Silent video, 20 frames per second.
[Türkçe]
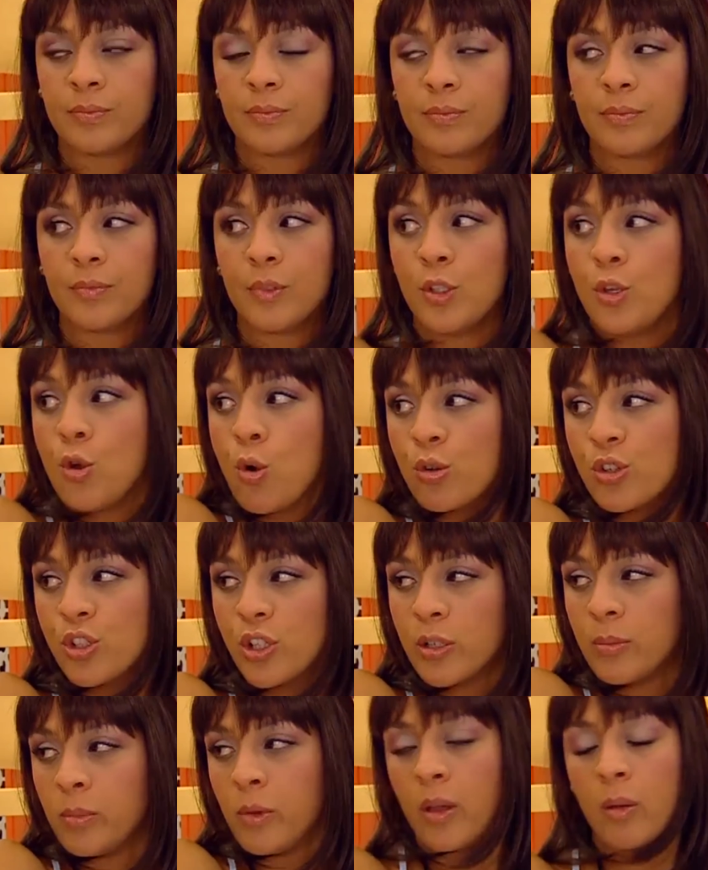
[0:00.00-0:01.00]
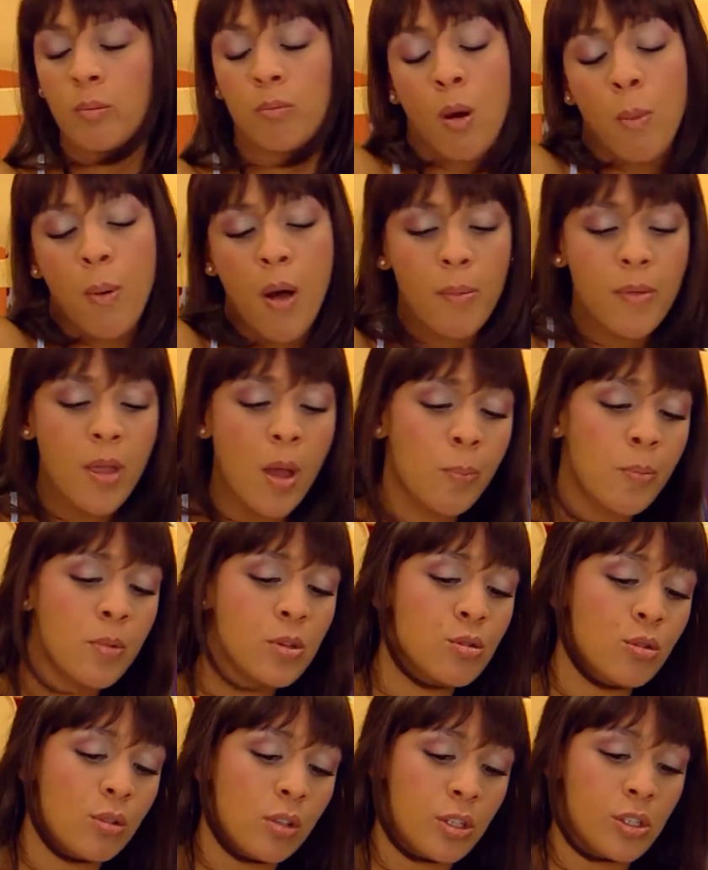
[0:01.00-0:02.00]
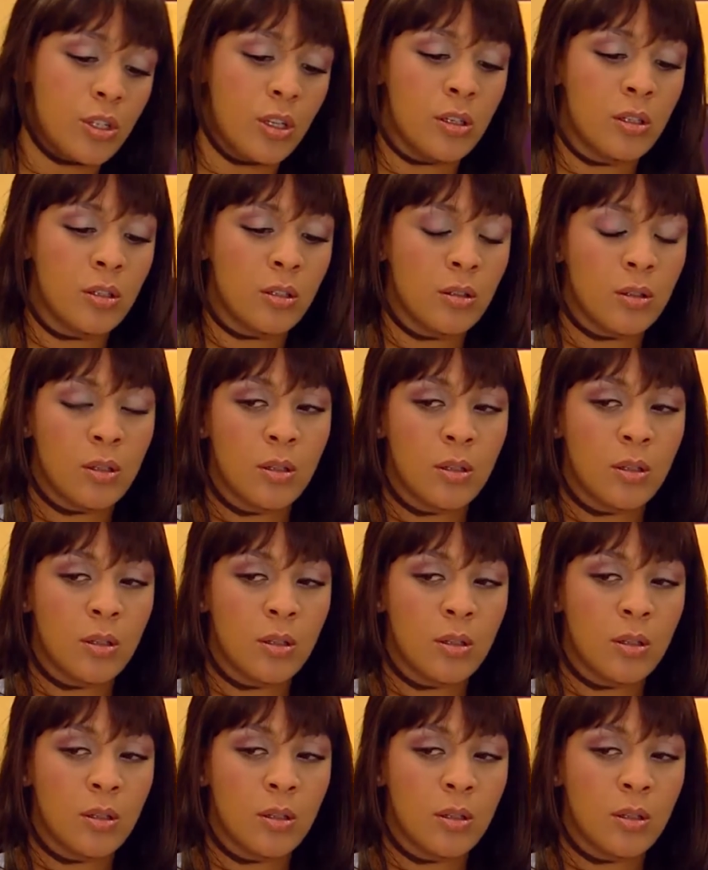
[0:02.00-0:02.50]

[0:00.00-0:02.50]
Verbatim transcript: Bey. Yok canım, babam yapmaz öyle şey.